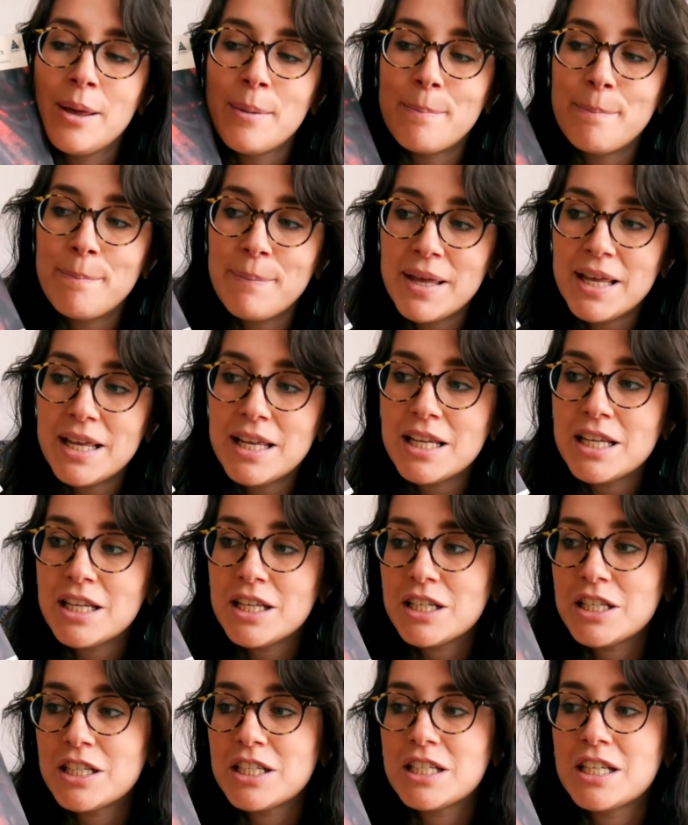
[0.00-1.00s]

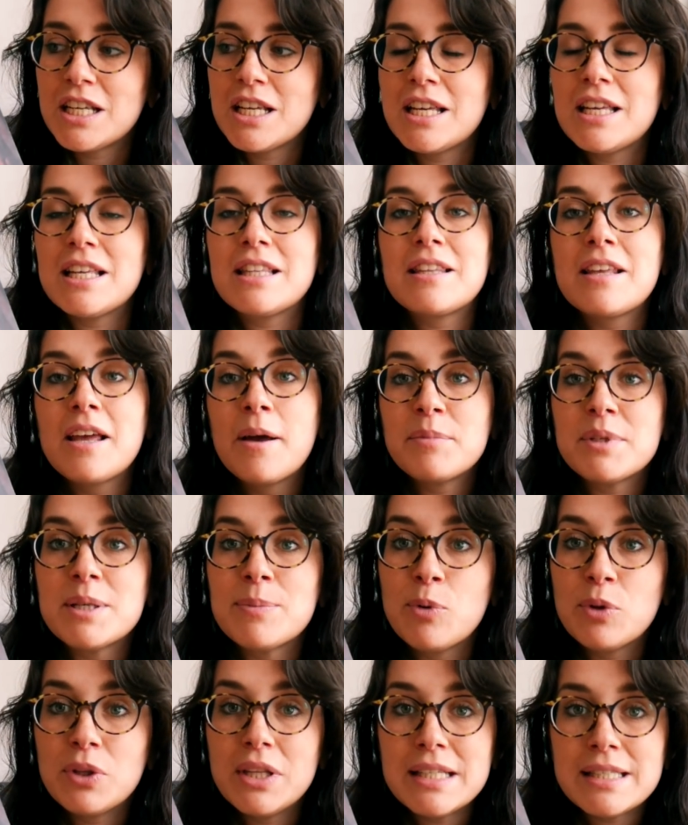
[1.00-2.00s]
Mais j'ai été un
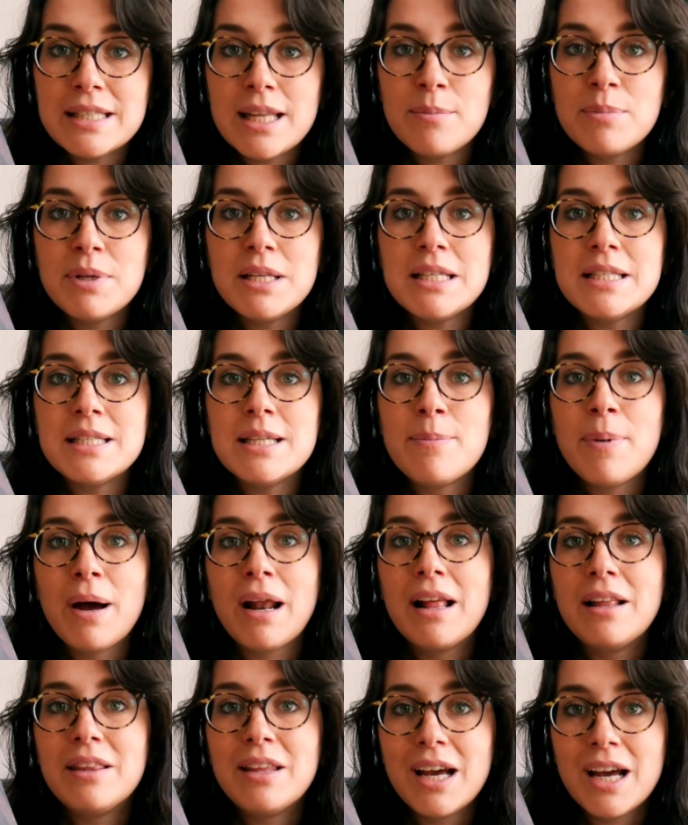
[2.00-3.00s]
petit peu déstabilisée
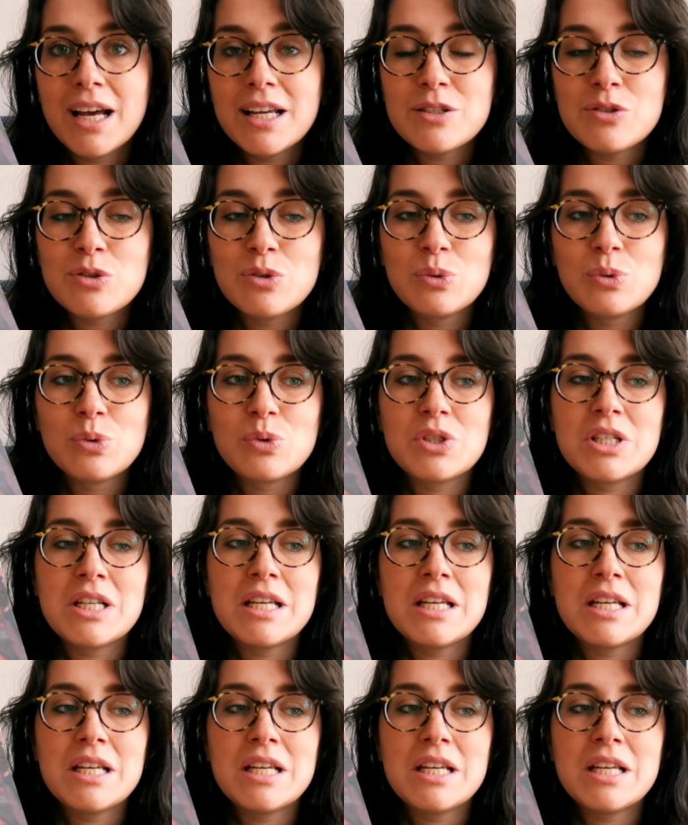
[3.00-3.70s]
par la narration,